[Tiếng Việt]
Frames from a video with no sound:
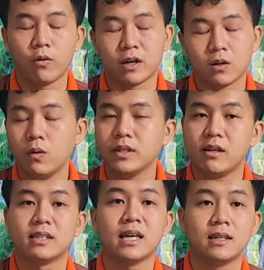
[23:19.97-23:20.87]
Mọi phần
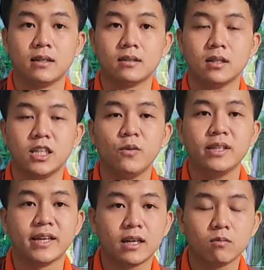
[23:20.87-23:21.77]
thuốc đều là chất lượng.
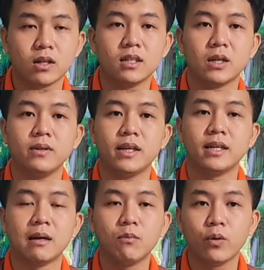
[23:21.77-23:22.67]
Nếu quý vị không tin thì
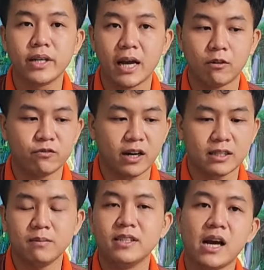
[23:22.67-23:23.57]
quý vị hãy mua về một
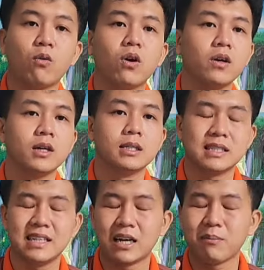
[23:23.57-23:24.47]
phần giống như dầu thôi,
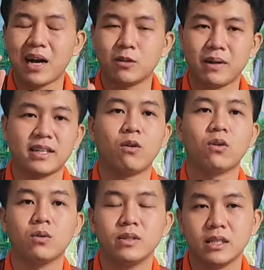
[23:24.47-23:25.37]
chỉ cần 30 ngàn
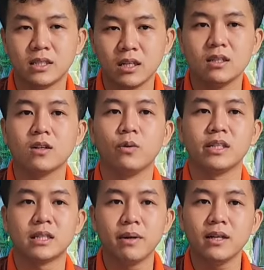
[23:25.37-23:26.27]
dầu thôi quý vị sức
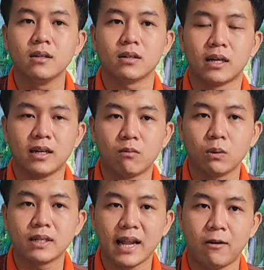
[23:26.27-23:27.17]
rồi quý vị sẽ biết được là nó
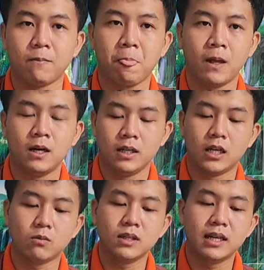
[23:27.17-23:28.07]
công dụng như thế nào.
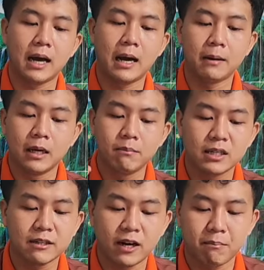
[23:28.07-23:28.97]
Thì cũng như là
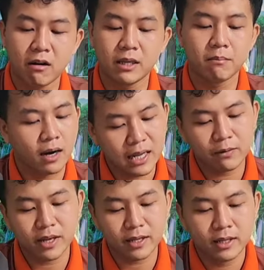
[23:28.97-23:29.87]
bên cái phần máu nhiễm
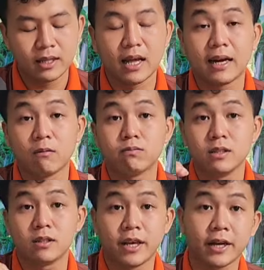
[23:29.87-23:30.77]
mỡ đây quý vị là
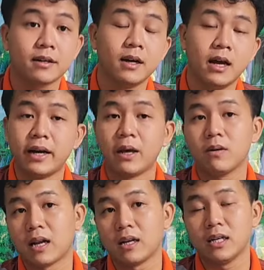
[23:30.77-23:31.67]
Đông Dược Việt.
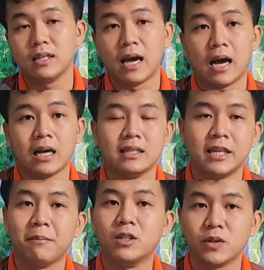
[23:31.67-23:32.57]
Ở đây Quốc Thành đó là
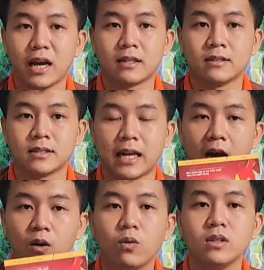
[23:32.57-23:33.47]
dì Mười Quốc Thành
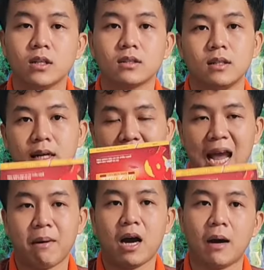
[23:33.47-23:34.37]
đã uống được
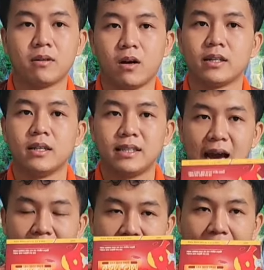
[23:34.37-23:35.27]
2-3 hộp rồi
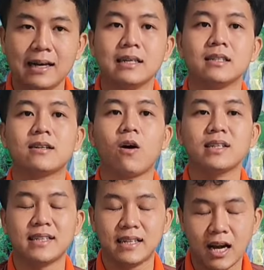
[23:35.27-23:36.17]
và đã
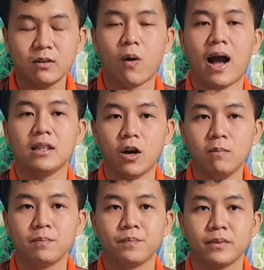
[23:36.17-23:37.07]
có kết quả
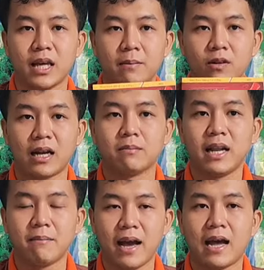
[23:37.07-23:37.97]
tốt thì Quốc
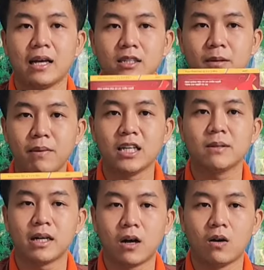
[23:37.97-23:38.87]
Thành mới đem ra giúp
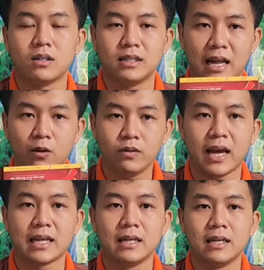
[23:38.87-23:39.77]
đỡ cho bà con là
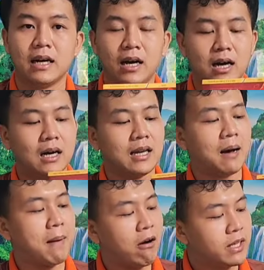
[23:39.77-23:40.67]
thuốc này.
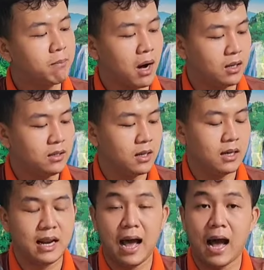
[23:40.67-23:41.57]
Là máu nhiễm mỡ
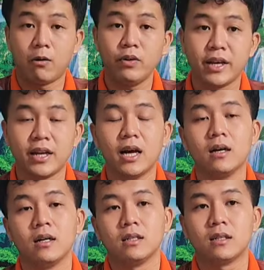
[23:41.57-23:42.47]
là quý vị
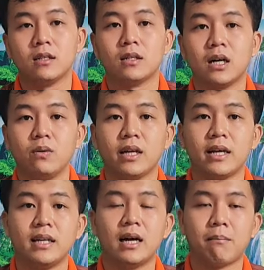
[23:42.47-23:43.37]
đó thường đó
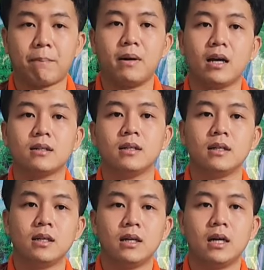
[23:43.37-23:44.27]
quý vị mập lên.
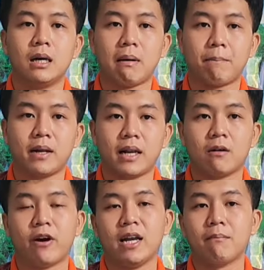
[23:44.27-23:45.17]
Mập
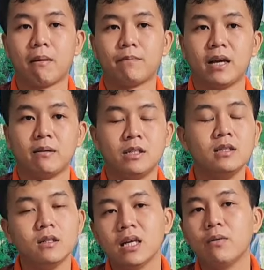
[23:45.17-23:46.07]
này là không phải là mập về
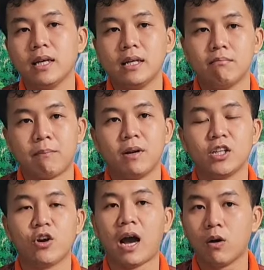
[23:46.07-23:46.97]
giữ nước nha quý vị,
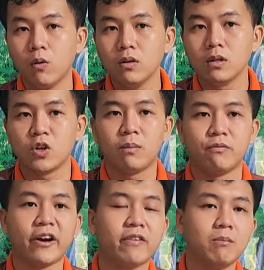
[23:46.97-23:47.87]
mập lên là do ăn uống,
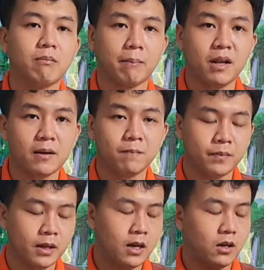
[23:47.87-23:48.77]
do mình khỏe khoắn mình mập
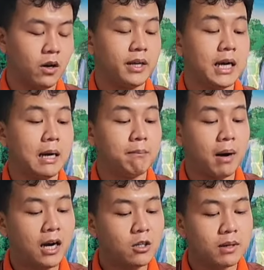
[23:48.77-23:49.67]
lên. Rồi
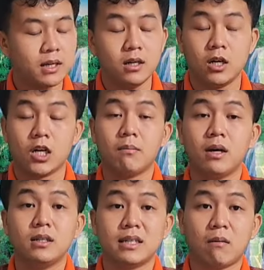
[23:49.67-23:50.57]
mỡ của mình đó
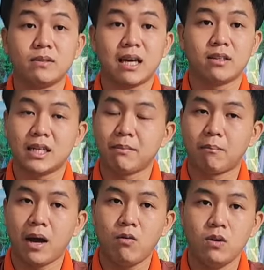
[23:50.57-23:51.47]
nó mới đông vào những
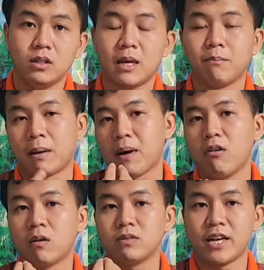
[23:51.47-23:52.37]
cái mạch máu thì
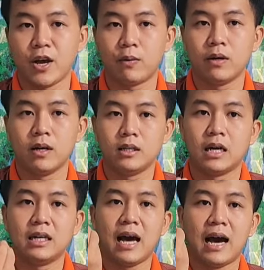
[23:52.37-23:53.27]
mạch máu không chạy đều
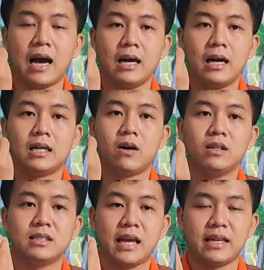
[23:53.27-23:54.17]
nên là
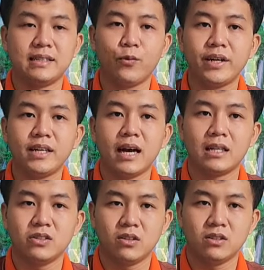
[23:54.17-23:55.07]
nó sẽ nguy
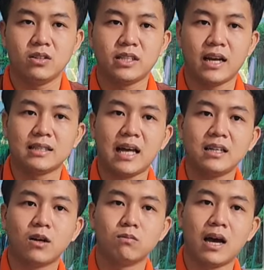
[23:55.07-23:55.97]
ra nó sẽ
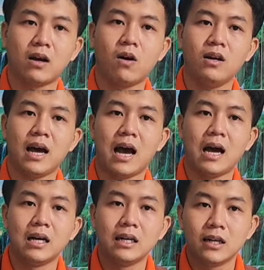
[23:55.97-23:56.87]
là tác dụng là có
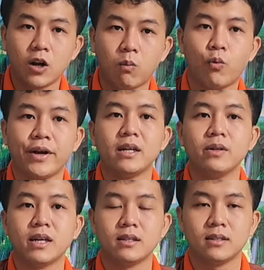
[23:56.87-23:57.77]
là đột
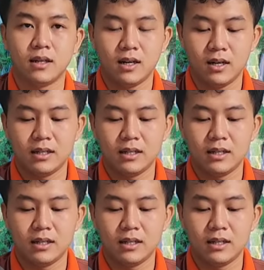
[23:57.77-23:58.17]
quỵ đó quý vị.